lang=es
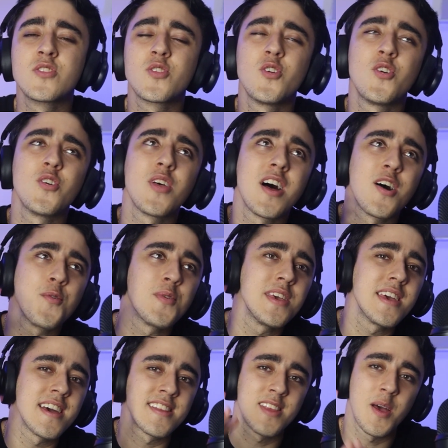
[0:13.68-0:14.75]

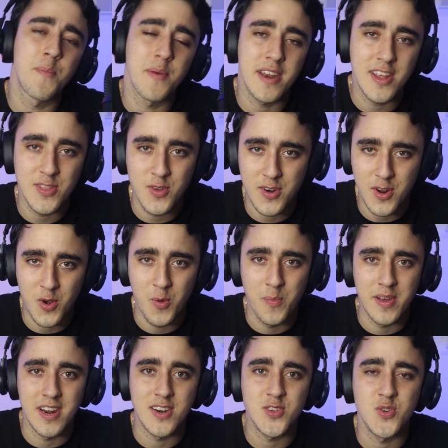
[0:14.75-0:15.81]
todavía está esperando
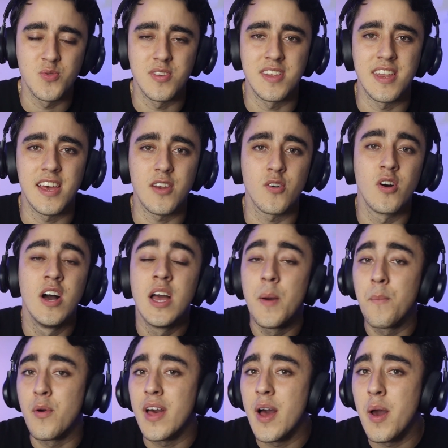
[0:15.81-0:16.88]
recuperar su dinero.
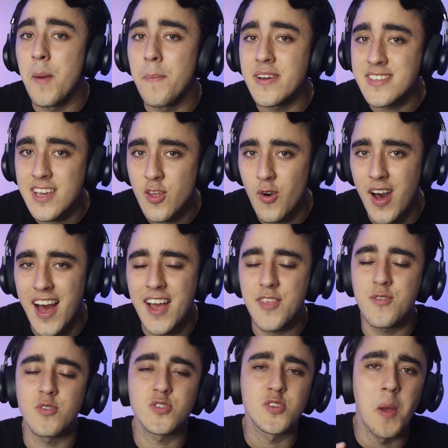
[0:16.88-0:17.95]
Pueden haber pasado
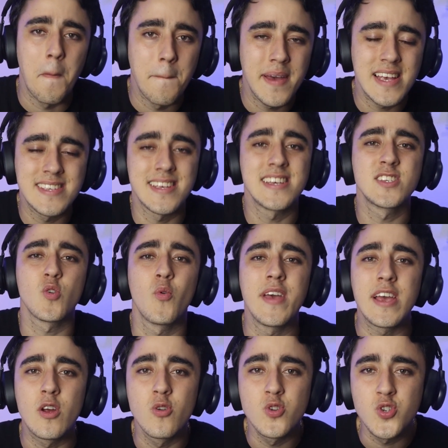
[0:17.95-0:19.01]
años, meses
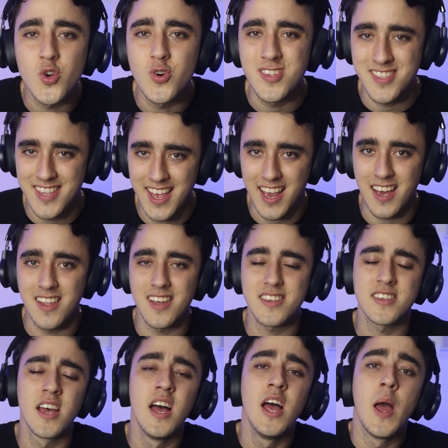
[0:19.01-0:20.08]
o incluso
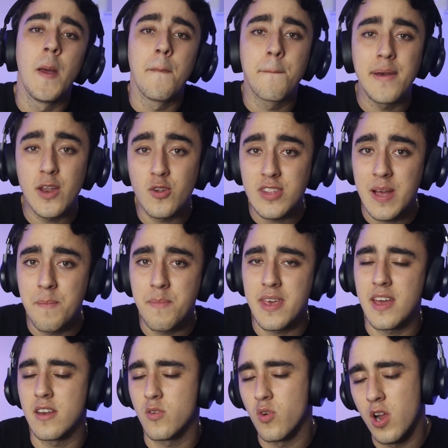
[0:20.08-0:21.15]
décadas. Pero
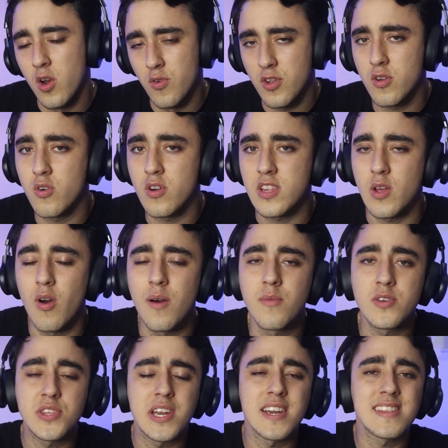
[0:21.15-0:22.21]
también no es lo único que te
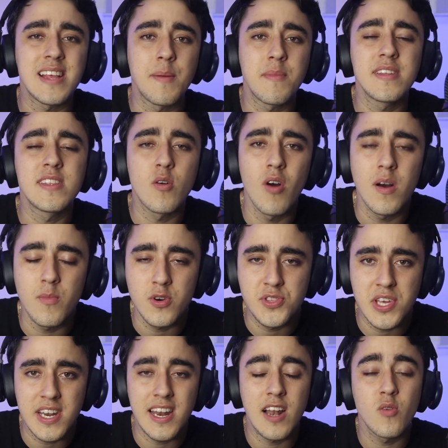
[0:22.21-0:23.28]
voy a mostrar, también te voy a
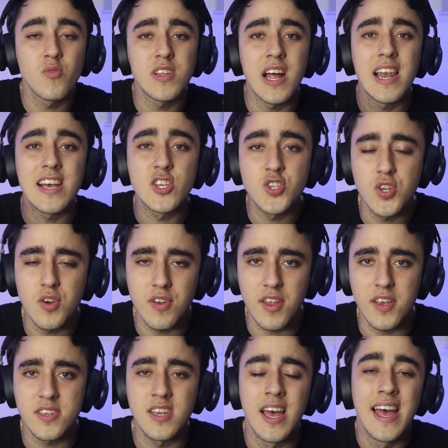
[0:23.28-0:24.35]
mostrar algunas
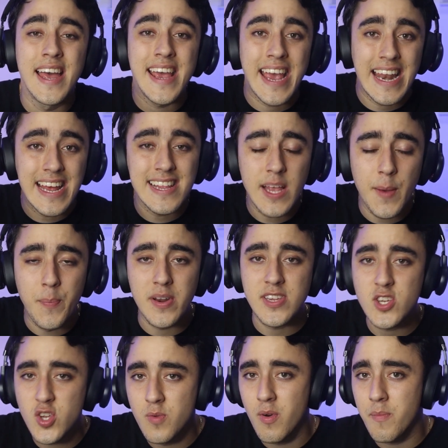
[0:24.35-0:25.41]
lecciones que en este
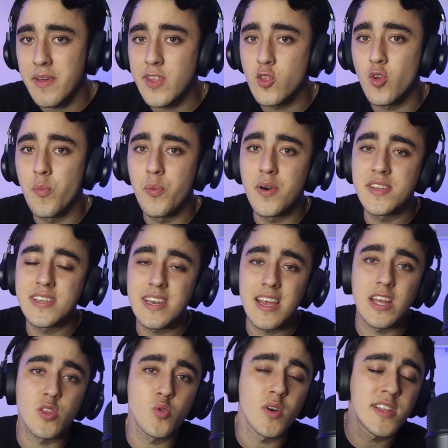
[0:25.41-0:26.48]
preciso momento puede
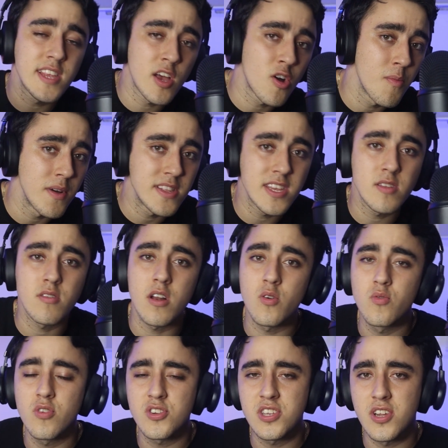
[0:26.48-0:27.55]
ser que tú estés cometiendo
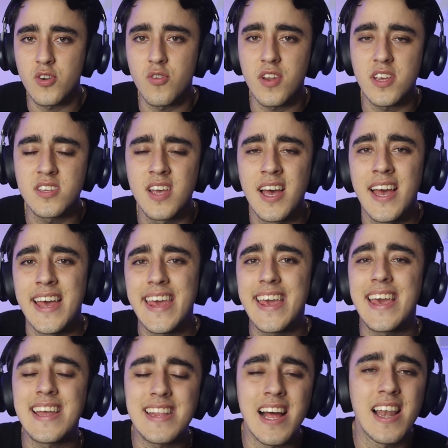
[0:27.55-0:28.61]
algunos errores
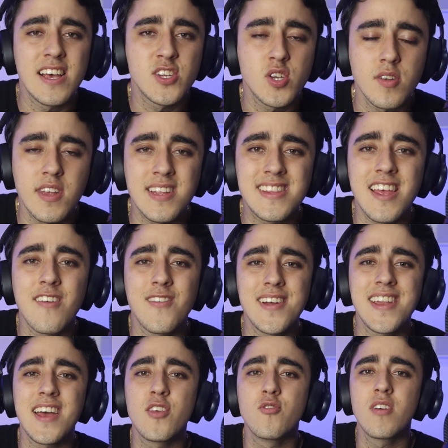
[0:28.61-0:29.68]
y que estas lecciones te
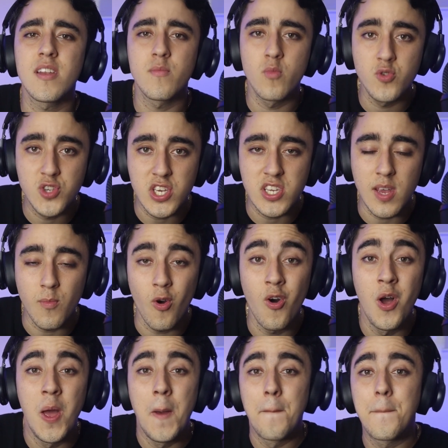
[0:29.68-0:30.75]
van a ayudar
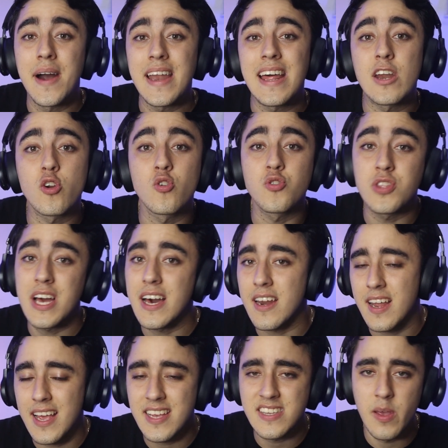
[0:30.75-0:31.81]
muchísimo para
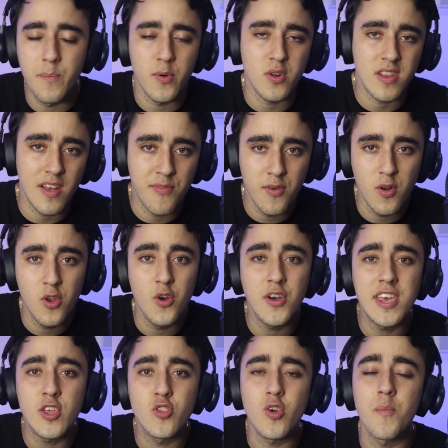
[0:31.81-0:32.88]
rotar ese
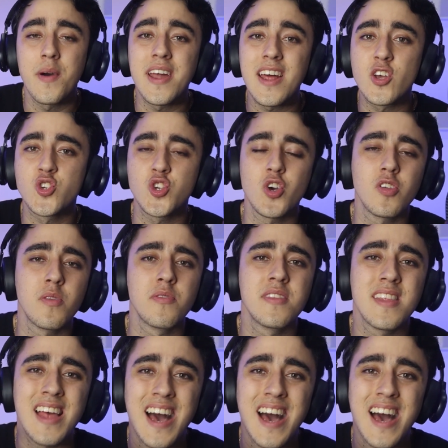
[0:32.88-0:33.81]
portafolio y tomar acción